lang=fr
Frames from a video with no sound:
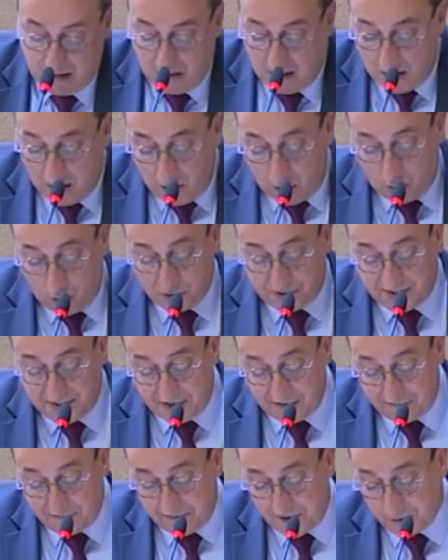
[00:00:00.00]
Au
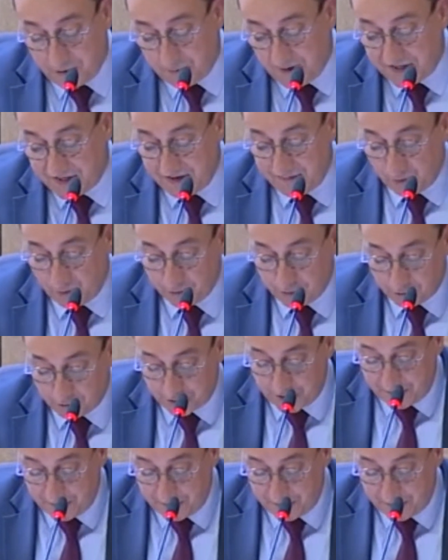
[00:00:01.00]
CFA du bâtiment d'Angers, par